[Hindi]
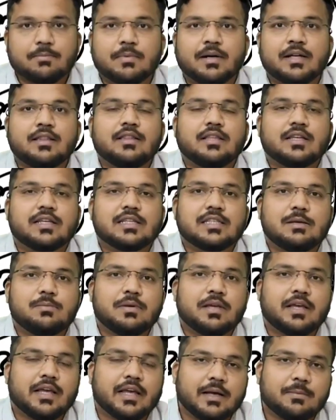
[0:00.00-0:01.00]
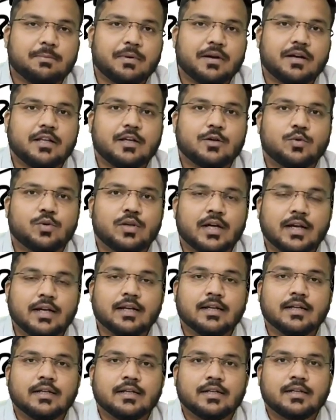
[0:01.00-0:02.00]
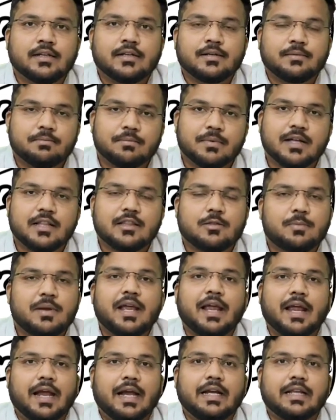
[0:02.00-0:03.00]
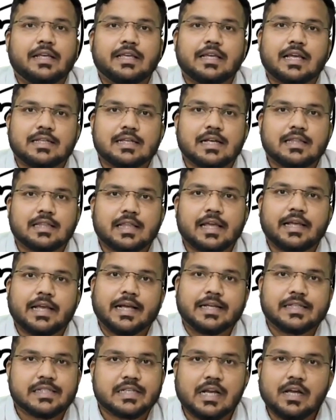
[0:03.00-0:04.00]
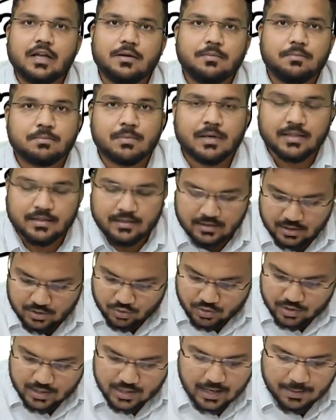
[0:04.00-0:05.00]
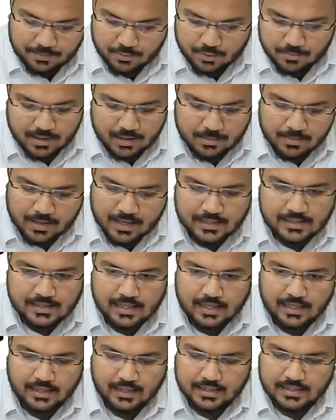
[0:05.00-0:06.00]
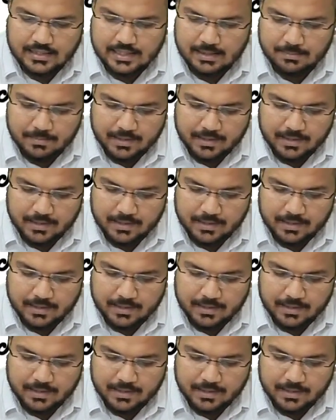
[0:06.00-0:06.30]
एक मंथ किसी भी एक पर्टिकुलर मंथ में ऐड किया जाता है एक एक्स्ट्रा मंथ तो ये आपको मलमास का